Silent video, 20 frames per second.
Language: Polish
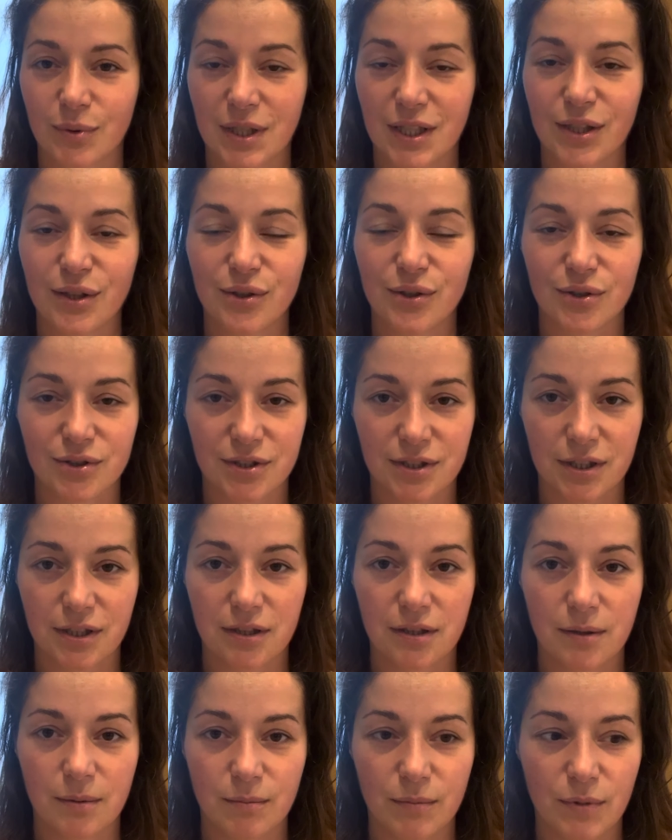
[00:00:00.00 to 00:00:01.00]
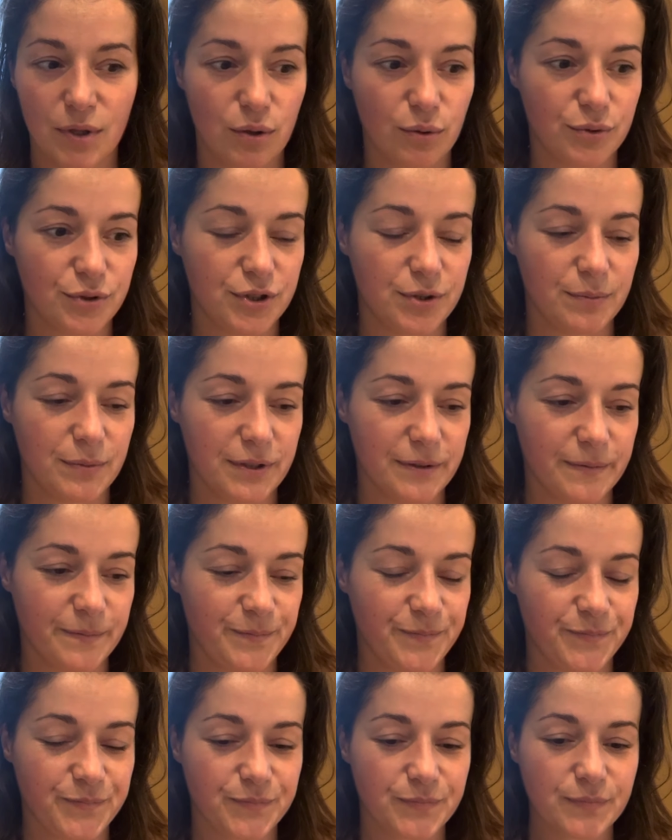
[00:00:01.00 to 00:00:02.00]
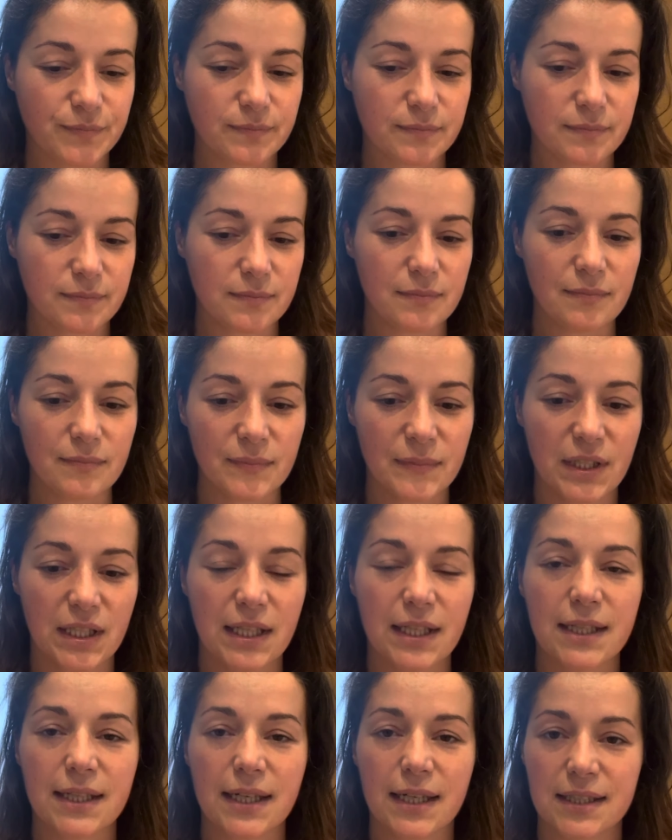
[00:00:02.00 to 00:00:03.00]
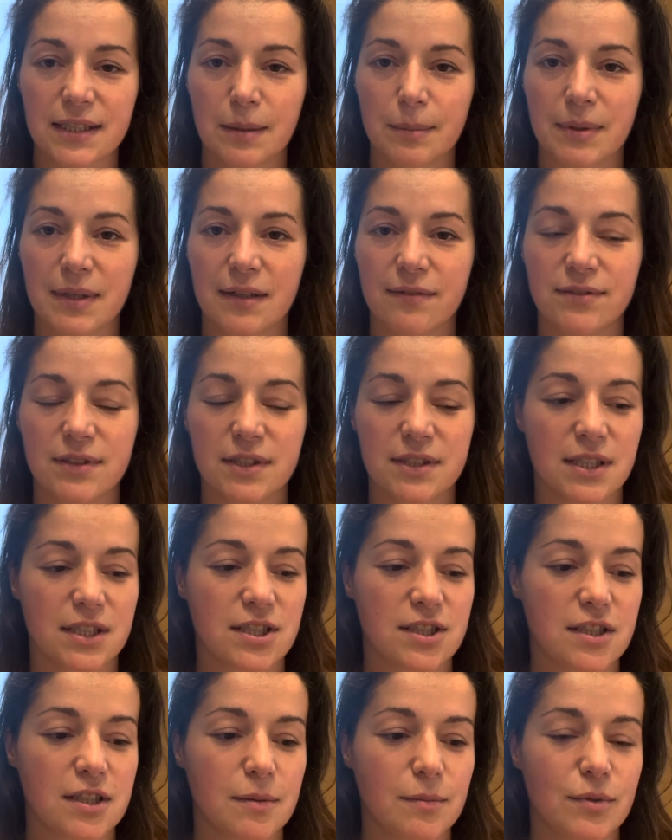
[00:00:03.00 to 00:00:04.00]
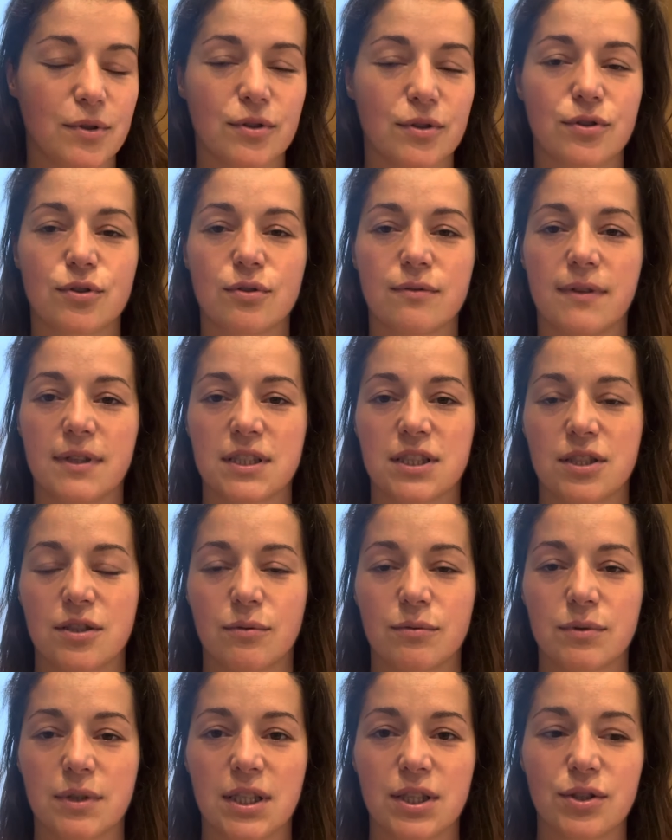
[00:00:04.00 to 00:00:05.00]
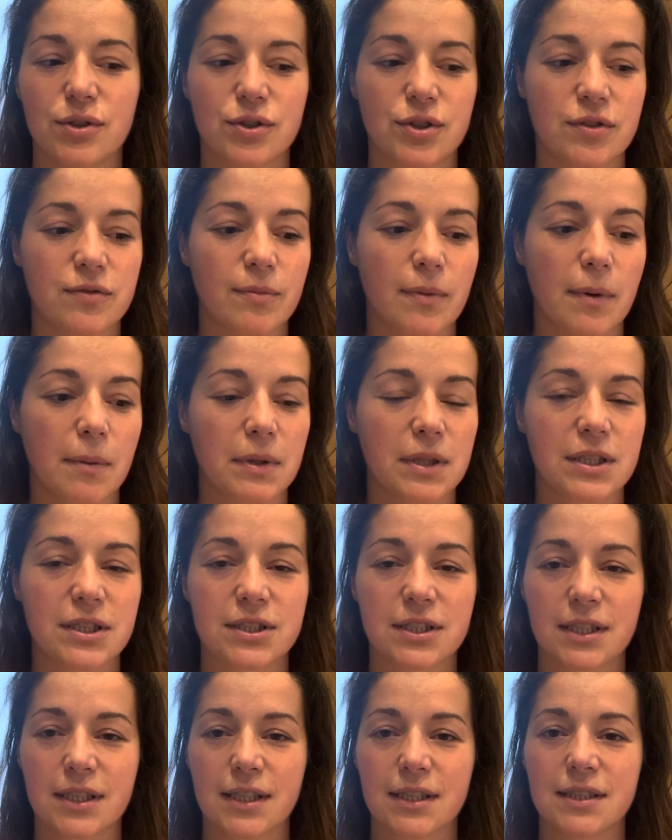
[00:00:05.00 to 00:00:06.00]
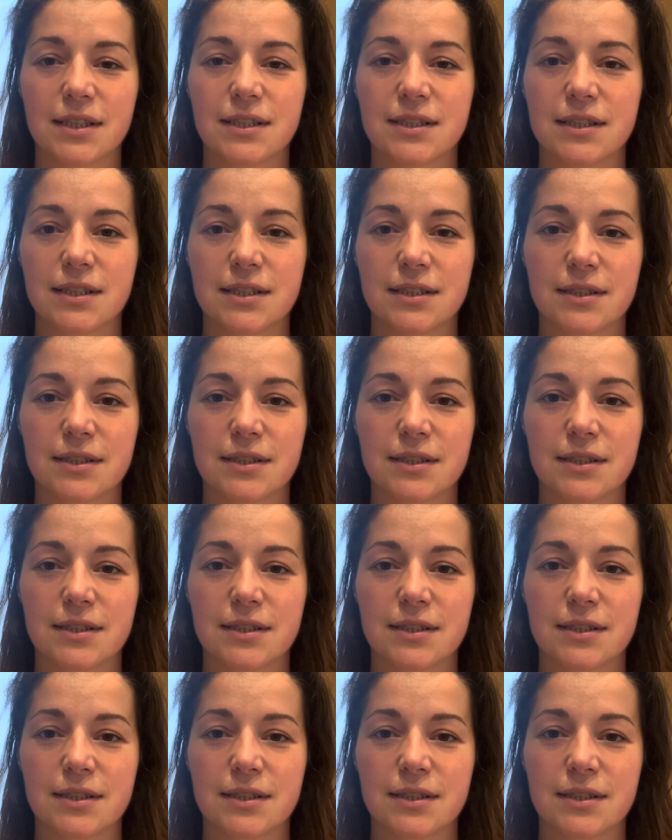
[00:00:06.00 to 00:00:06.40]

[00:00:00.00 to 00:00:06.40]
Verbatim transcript: jedność z innymi ludźmi. I tak naprawdę zaczniemy odczuwać tą jedność w momencie, kiedy